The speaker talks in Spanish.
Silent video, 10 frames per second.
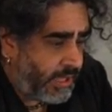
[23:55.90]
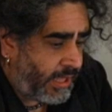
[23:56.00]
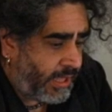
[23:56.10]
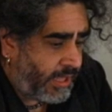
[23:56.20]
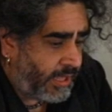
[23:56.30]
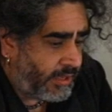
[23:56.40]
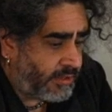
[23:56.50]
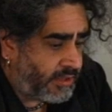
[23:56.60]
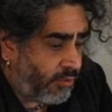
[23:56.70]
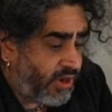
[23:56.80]

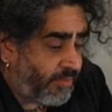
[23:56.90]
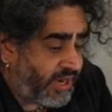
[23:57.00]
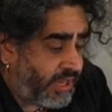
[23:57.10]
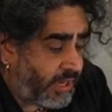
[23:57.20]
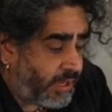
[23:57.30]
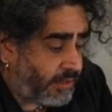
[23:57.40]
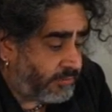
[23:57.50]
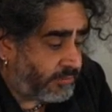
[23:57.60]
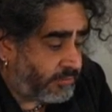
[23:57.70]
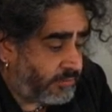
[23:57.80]
eh, de una
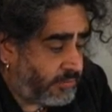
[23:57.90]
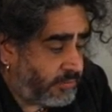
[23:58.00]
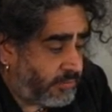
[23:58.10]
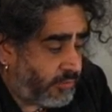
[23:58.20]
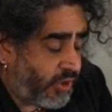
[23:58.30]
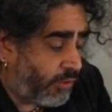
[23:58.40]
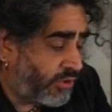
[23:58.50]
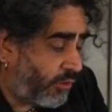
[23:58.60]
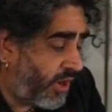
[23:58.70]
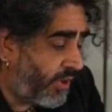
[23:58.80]
manera, voy a
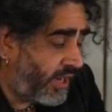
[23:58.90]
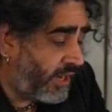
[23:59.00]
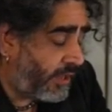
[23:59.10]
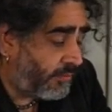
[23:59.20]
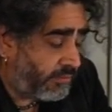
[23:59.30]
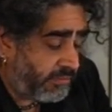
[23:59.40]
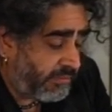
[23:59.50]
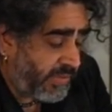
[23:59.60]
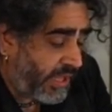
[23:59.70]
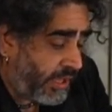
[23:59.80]
contar una manera
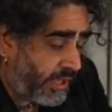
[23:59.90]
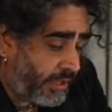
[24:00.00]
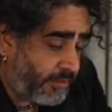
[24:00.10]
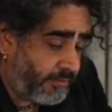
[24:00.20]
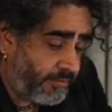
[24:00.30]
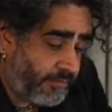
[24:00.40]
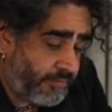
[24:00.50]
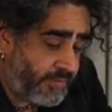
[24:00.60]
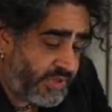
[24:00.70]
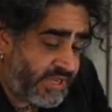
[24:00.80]
eh,
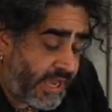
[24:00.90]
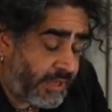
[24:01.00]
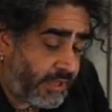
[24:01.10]
ya